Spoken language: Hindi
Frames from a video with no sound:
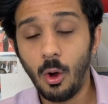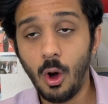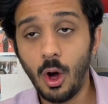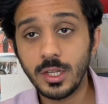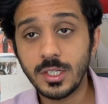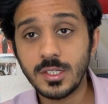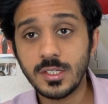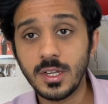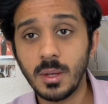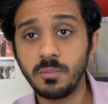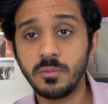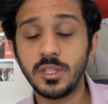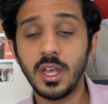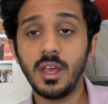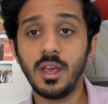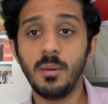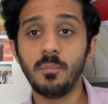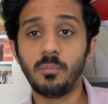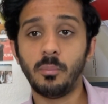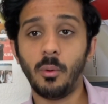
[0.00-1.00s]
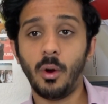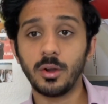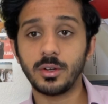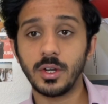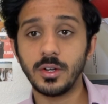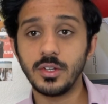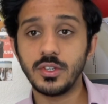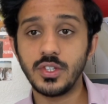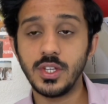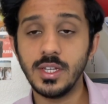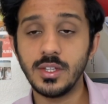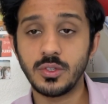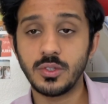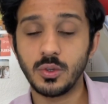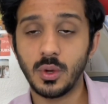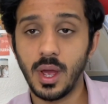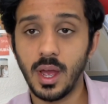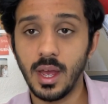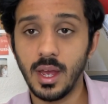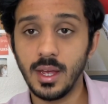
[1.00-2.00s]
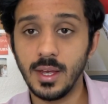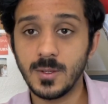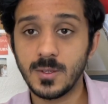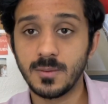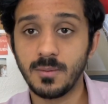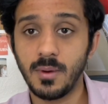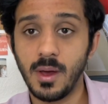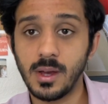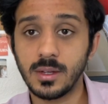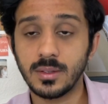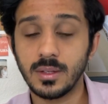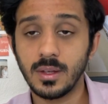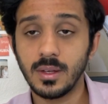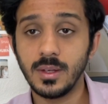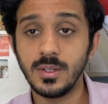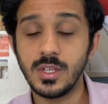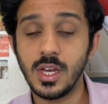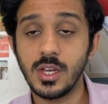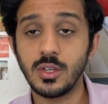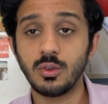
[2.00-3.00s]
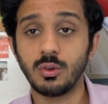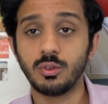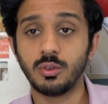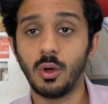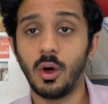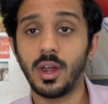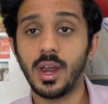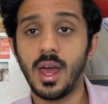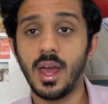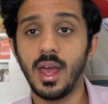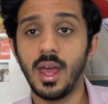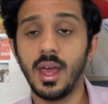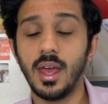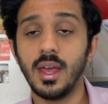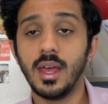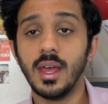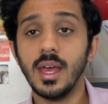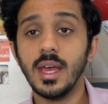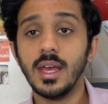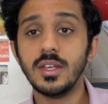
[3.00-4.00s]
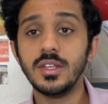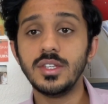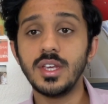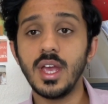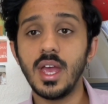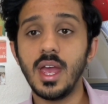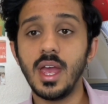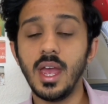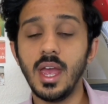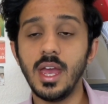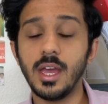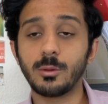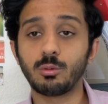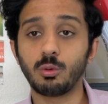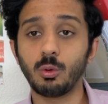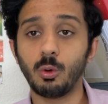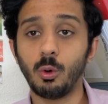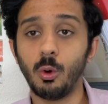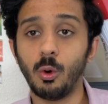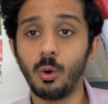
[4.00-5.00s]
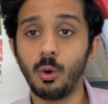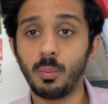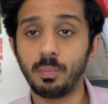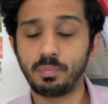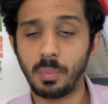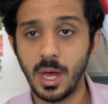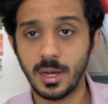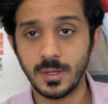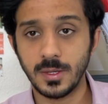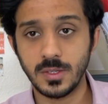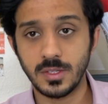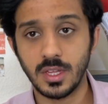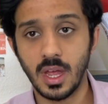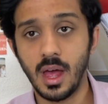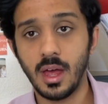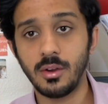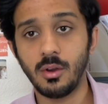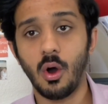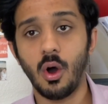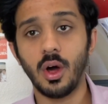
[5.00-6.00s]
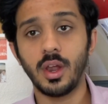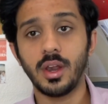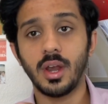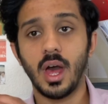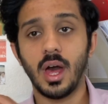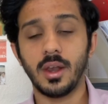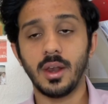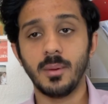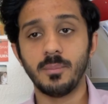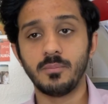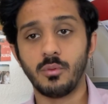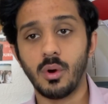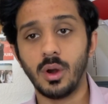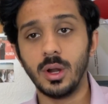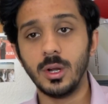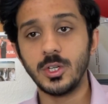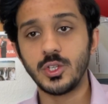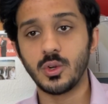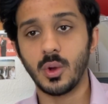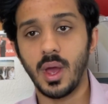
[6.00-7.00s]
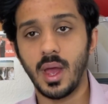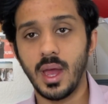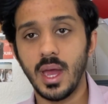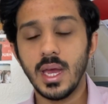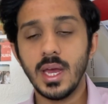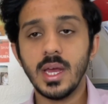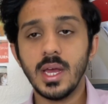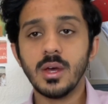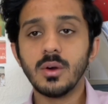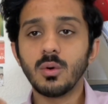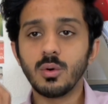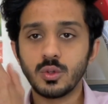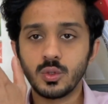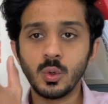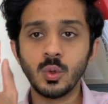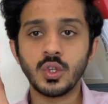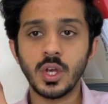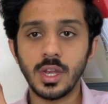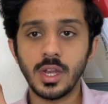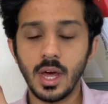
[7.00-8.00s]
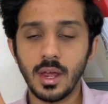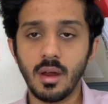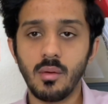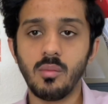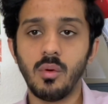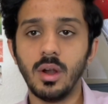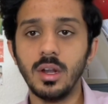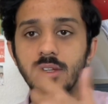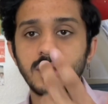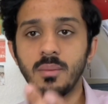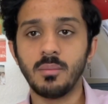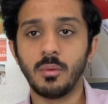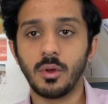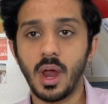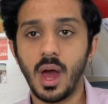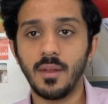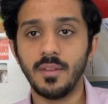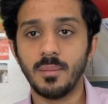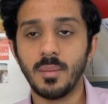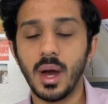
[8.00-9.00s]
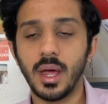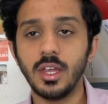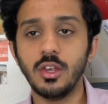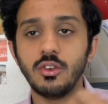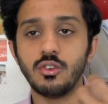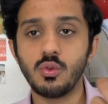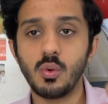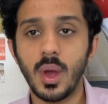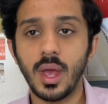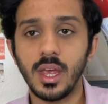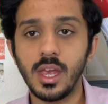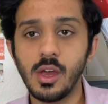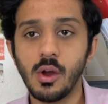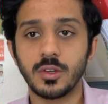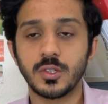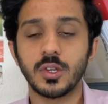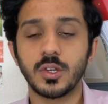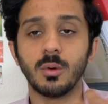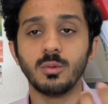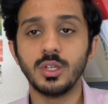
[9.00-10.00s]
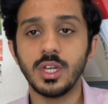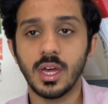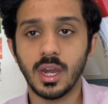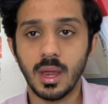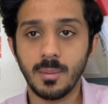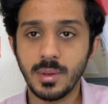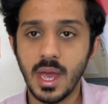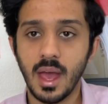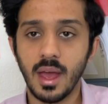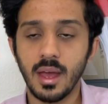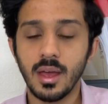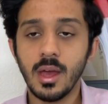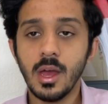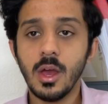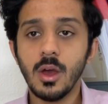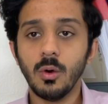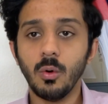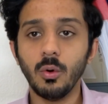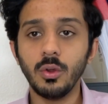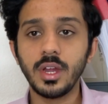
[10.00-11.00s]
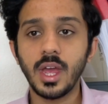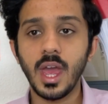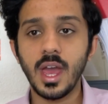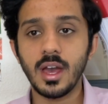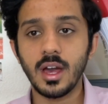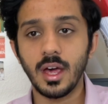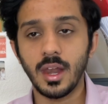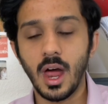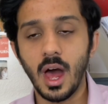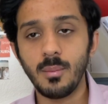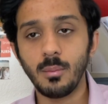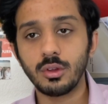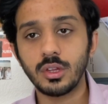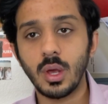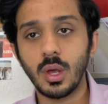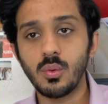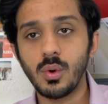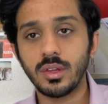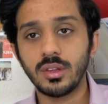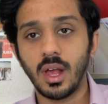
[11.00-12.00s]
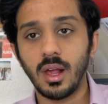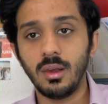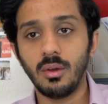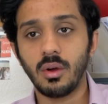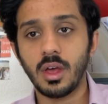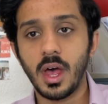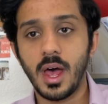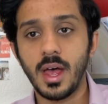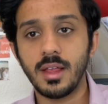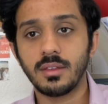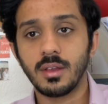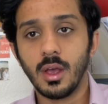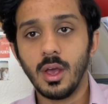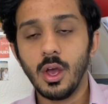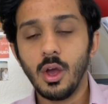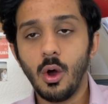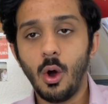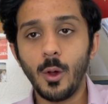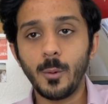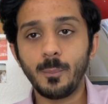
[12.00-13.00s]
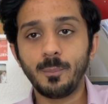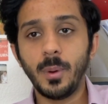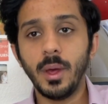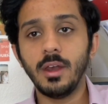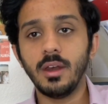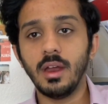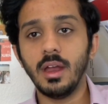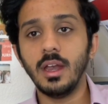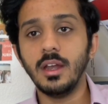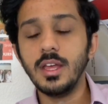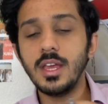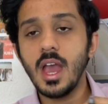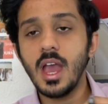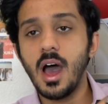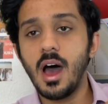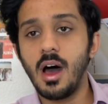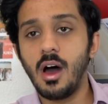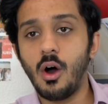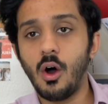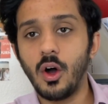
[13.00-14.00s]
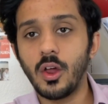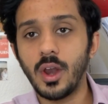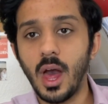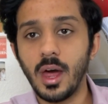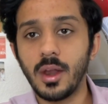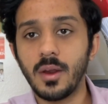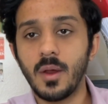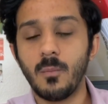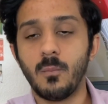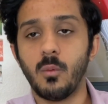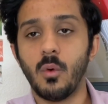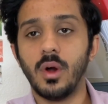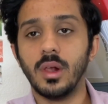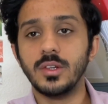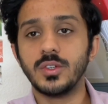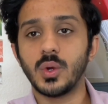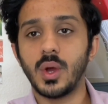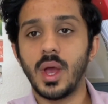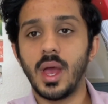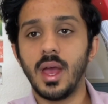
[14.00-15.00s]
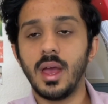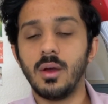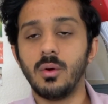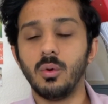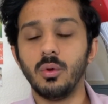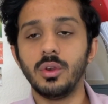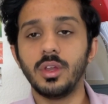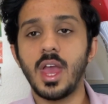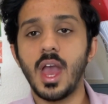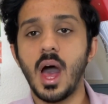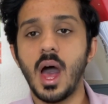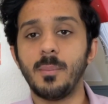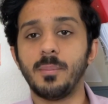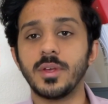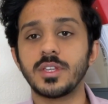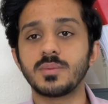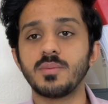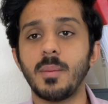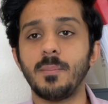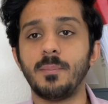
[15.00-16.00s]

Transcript: और सबसे इंपॉर्टेंट चीज जो है इस वक्त ये जो दौरा है ये एक तो पाकिस्तान और अरब वर्ल्ड जो है खसूस अरब वर्ल्ड से मुराद हमारी यूएई e और सऊदी अरेबिया है उनके खराब होते हुए ताल्लुकात और फिर इंडिया और अरब वर्ल्ड जो है उनके आपस में